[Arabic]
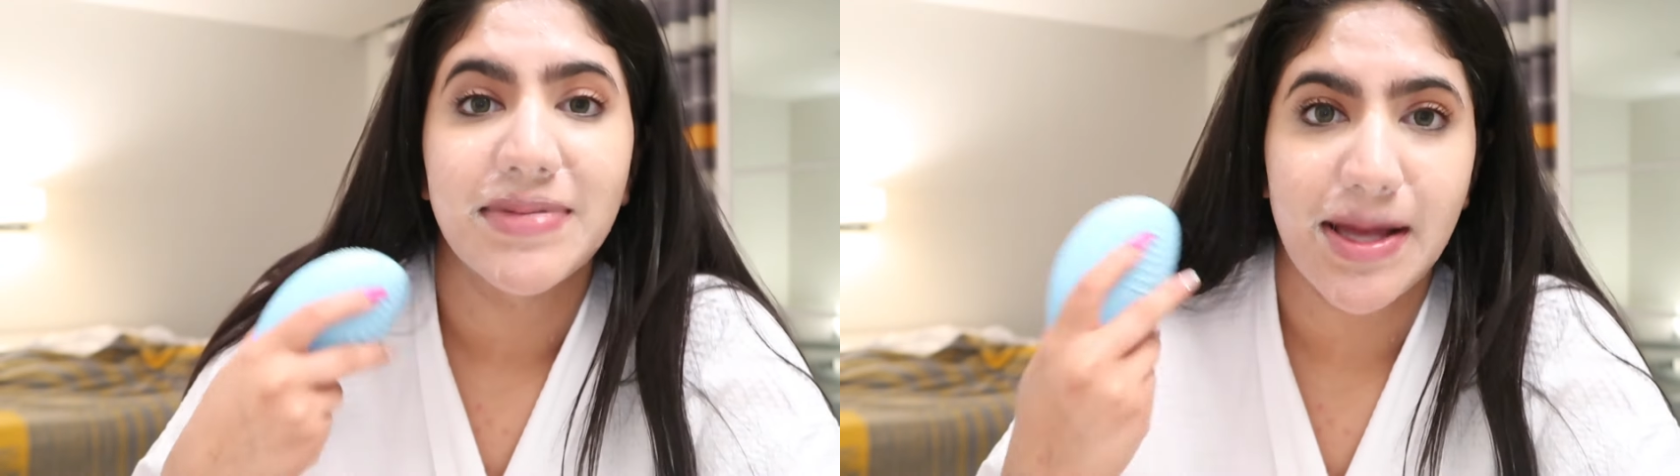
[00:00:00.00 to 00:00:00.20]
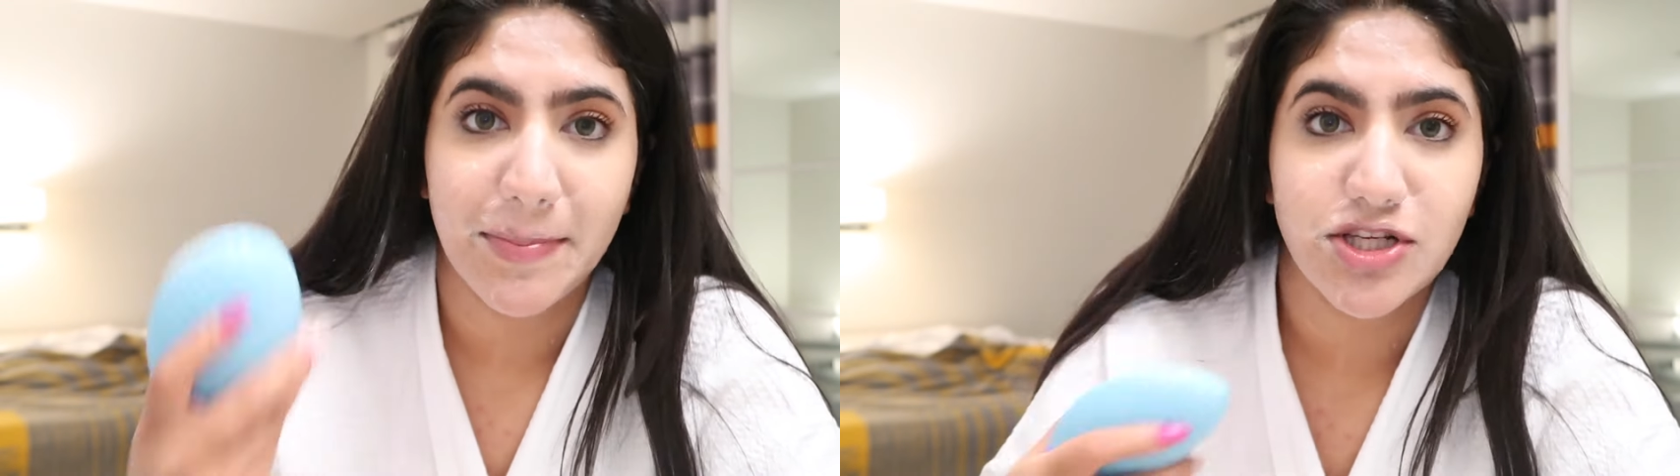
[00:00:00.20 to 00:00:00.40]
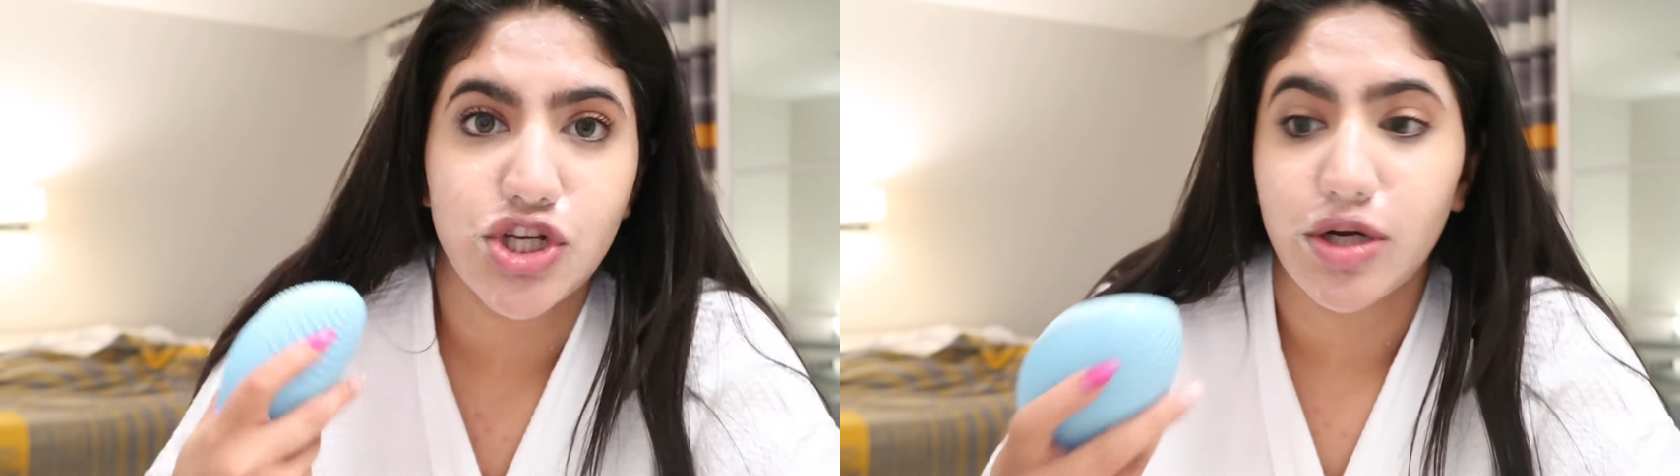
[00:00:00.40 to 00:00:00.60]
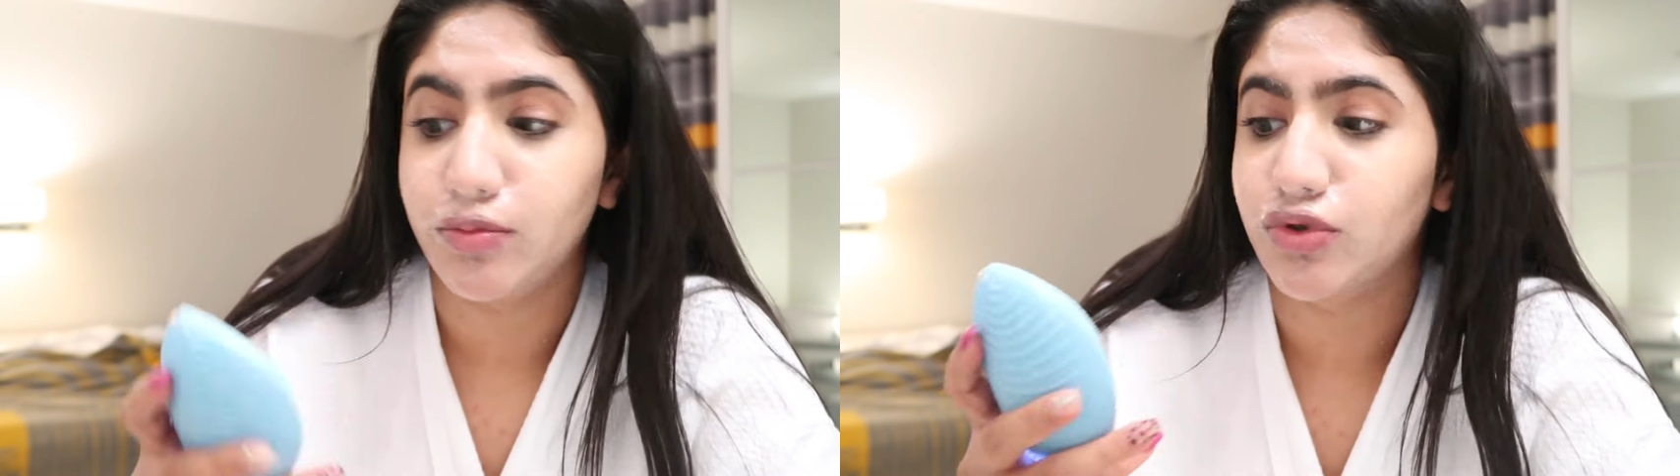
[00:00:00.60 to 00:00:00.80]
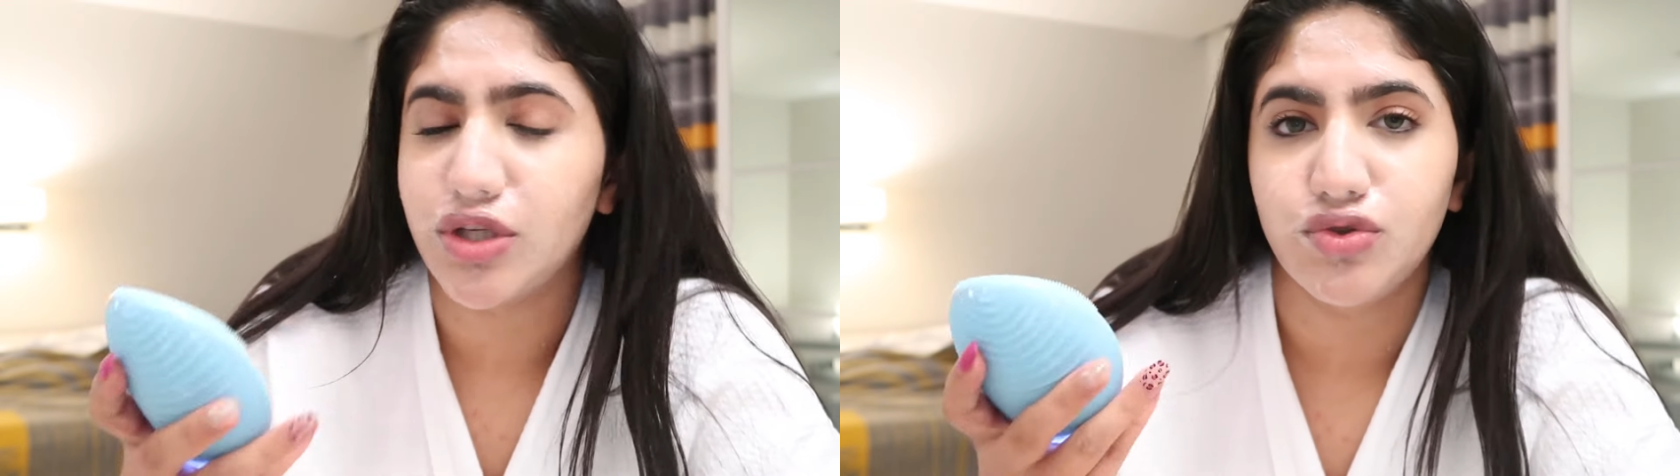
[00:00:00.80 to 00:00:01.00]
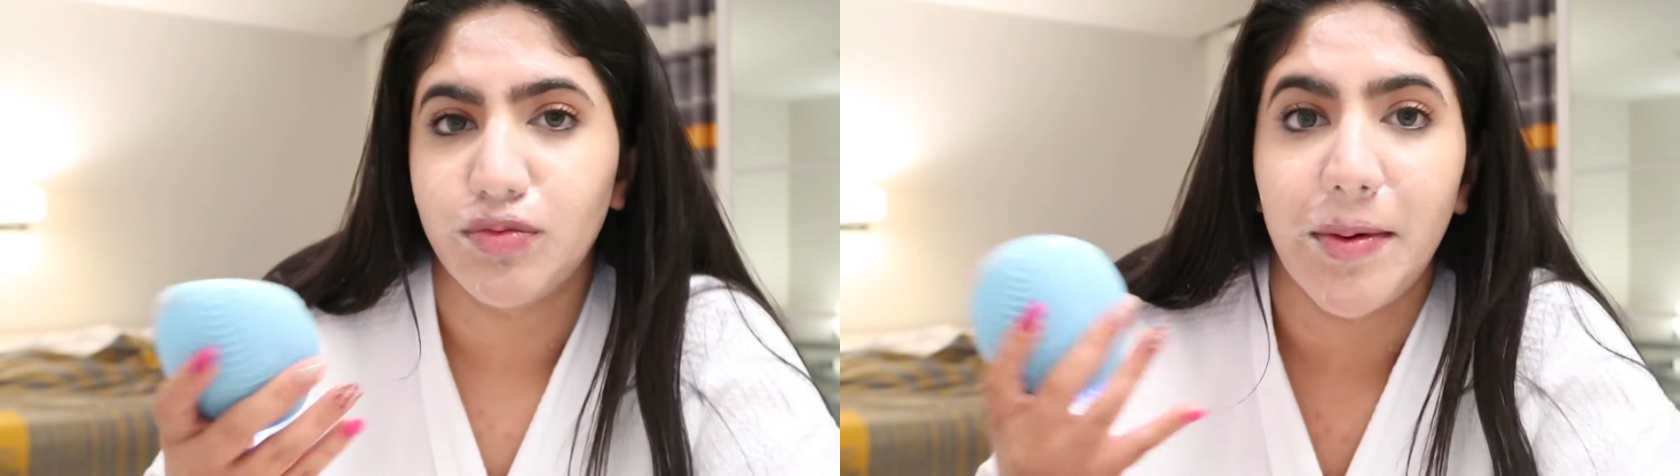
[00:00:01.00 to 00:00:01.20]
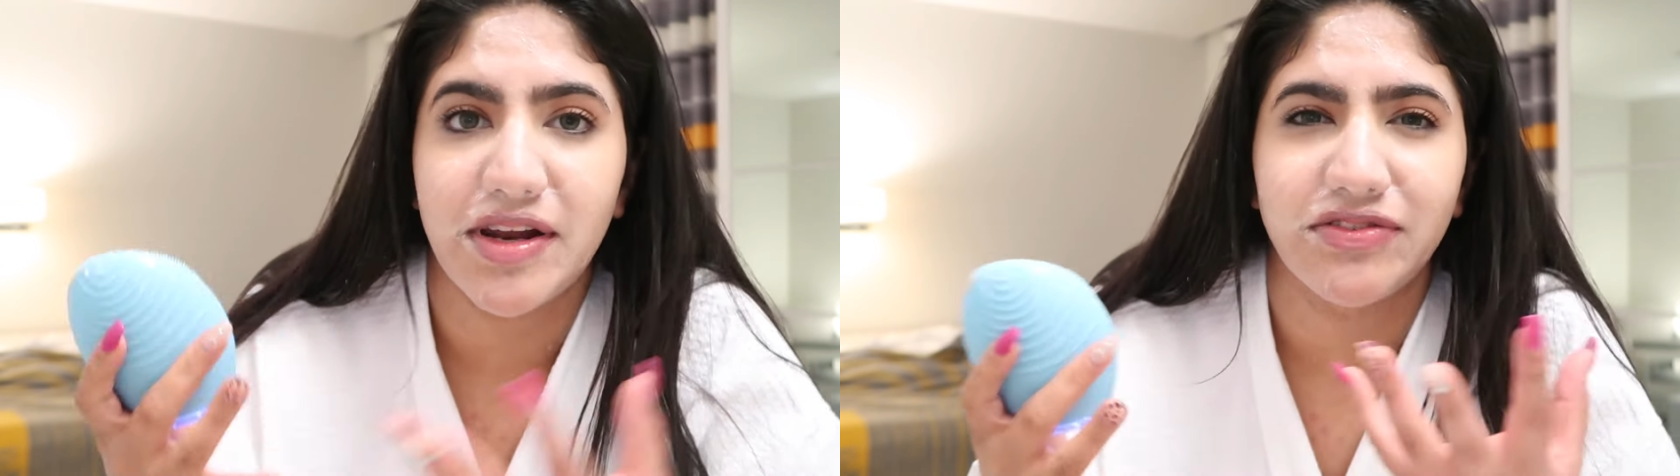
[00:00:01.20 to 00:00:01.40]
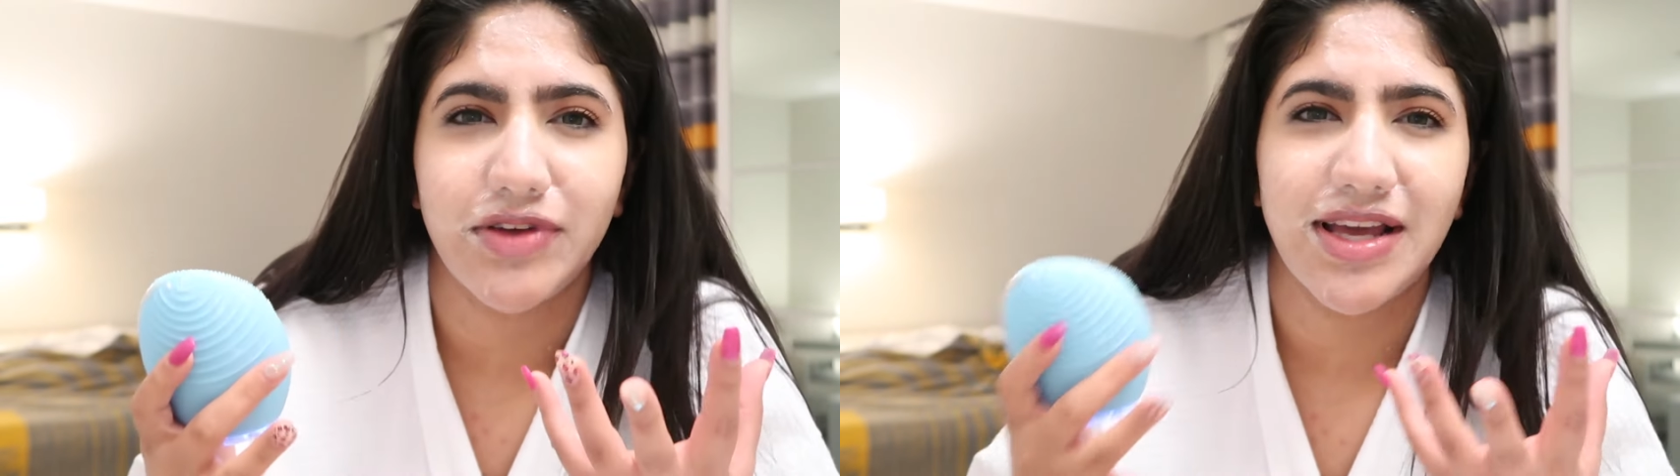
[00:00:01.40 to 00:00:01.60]
بس حبيت اجرب لونا 2 ما
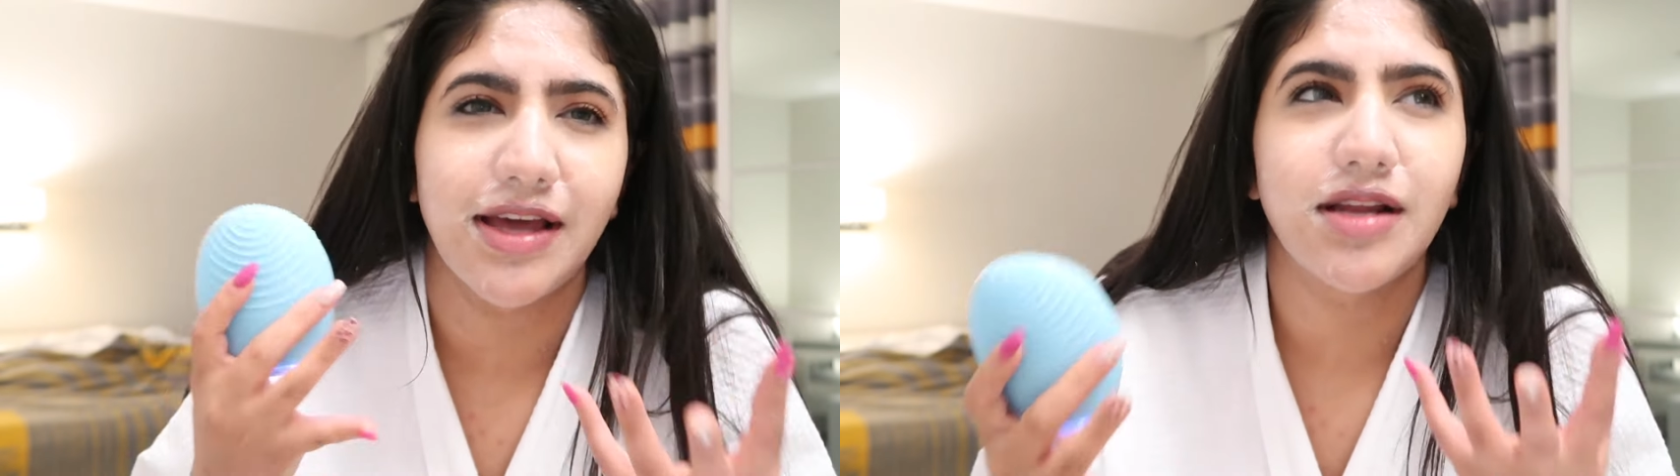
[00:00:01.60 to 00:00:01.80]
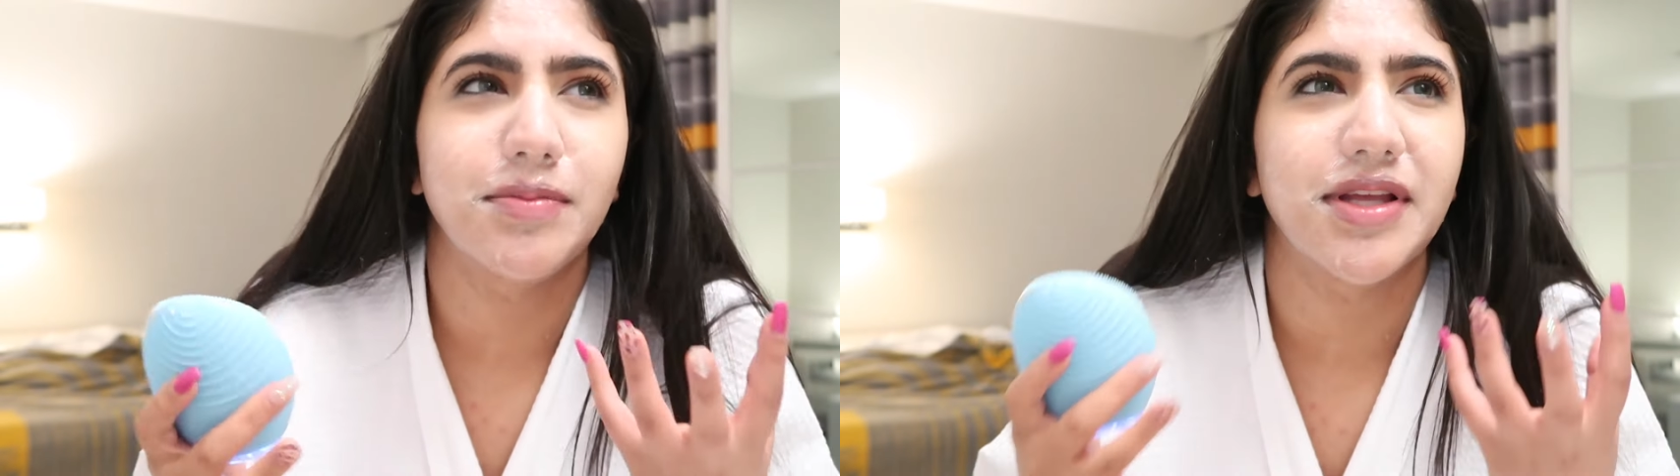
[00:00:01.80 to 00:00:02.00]
بعرف احيانا